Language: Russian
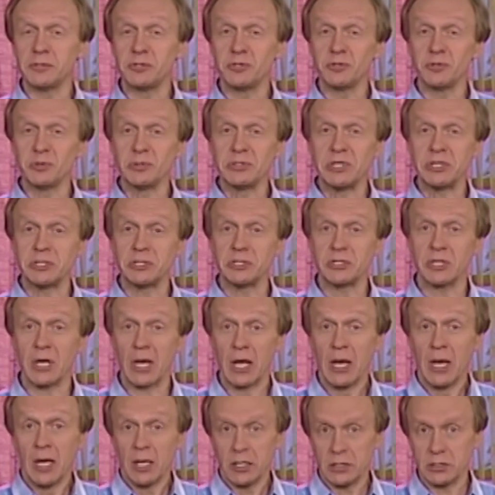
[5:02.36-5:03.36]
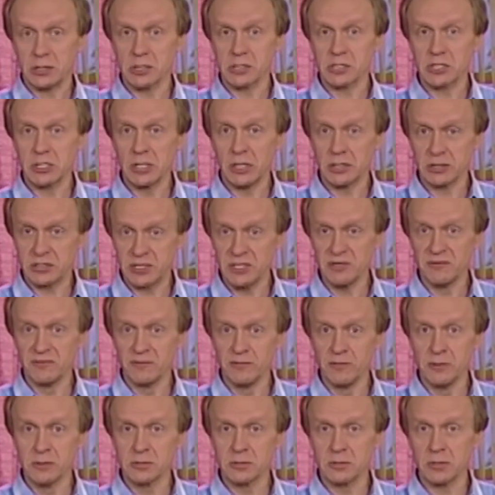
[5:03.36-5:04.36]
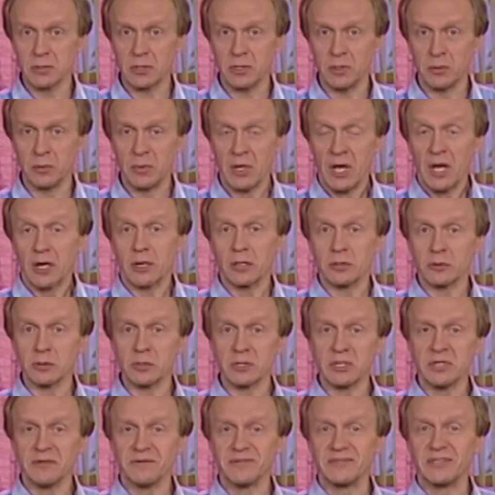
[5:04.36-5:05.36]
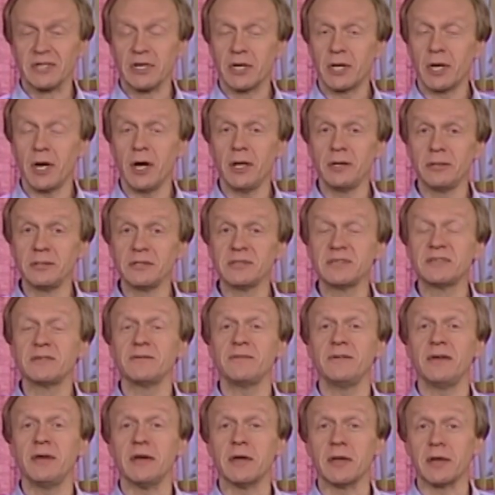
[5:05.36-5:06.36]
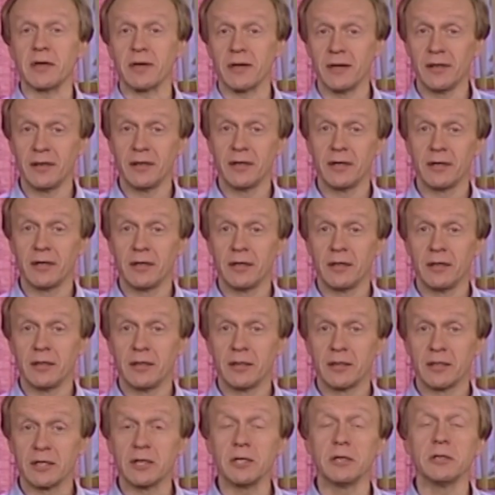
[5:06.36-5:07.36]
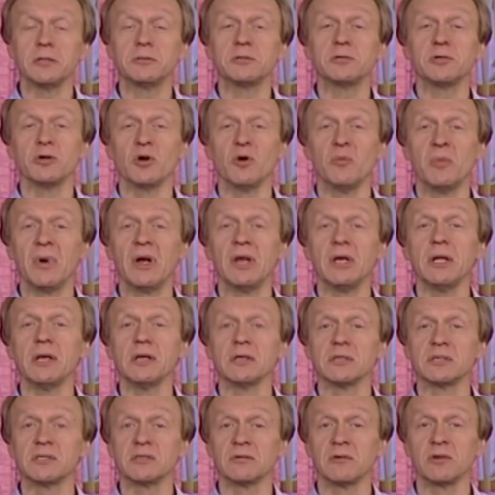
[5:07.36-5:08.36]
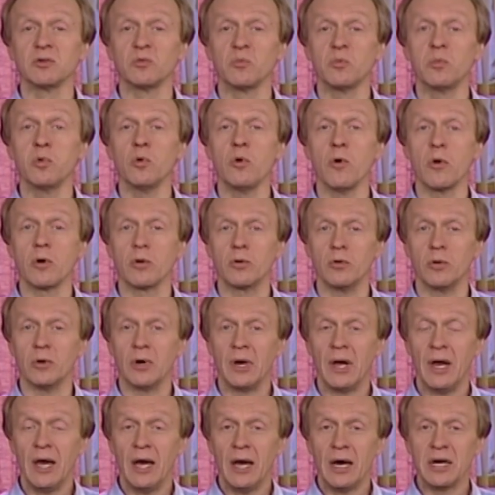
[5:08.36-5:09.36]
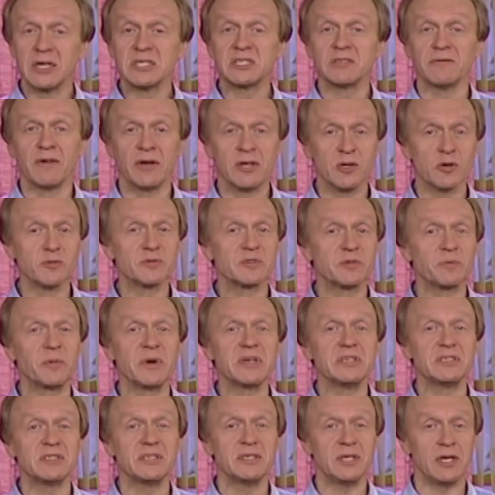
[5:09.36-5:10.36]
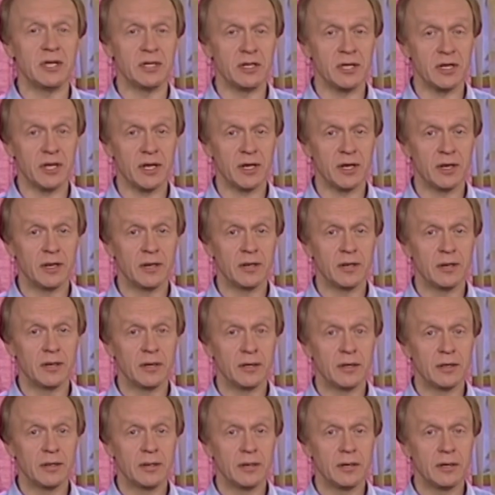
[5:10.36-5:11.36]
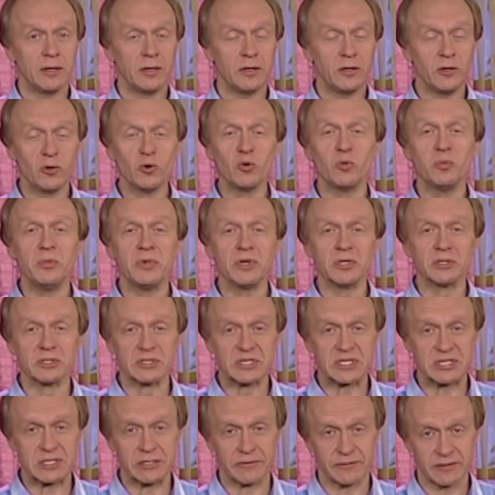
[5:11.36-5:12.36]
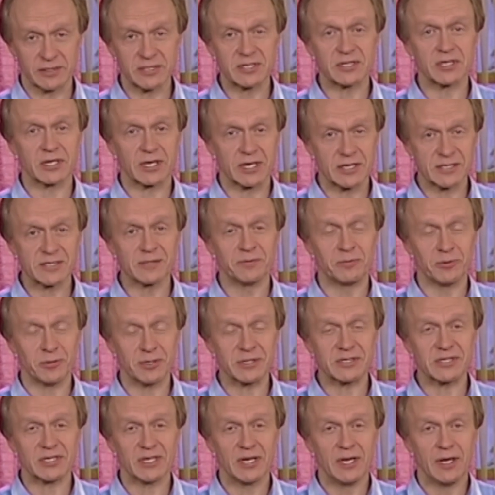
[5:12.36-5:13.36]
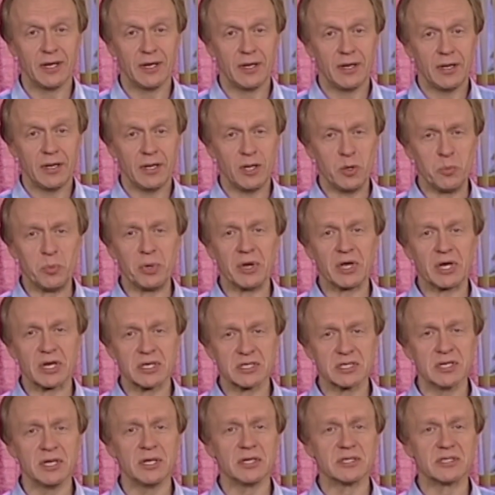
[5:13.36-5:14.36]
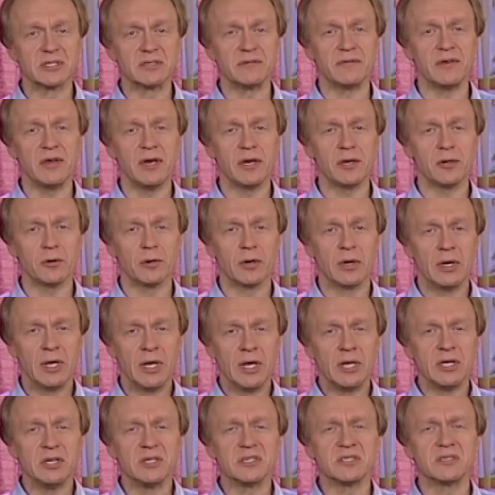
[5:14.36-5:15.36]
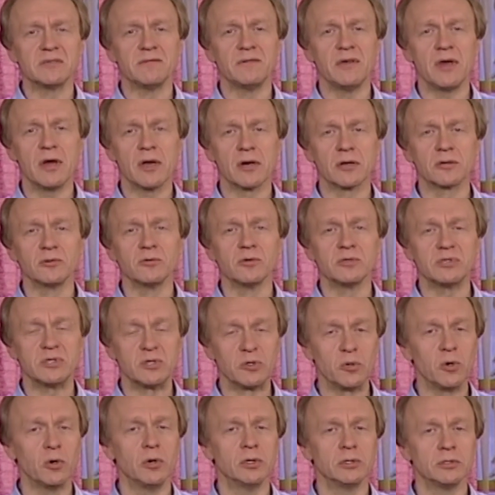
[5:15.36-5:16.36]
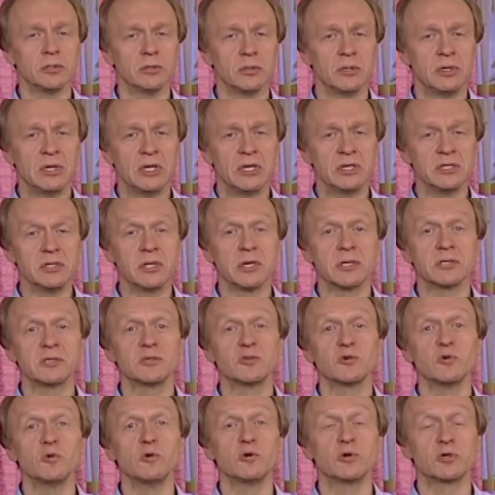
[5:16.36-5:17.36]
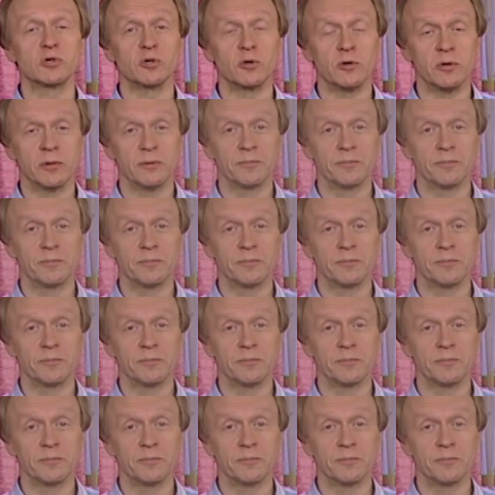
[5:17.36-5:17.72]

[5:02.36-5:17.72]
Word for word: чудища и дышал тем воздухом, который вдыхал зверь. Горячо молился он Богу о своем спасении. И умилостивился Господь, и приказал зверю извергнуть Иону на сушу.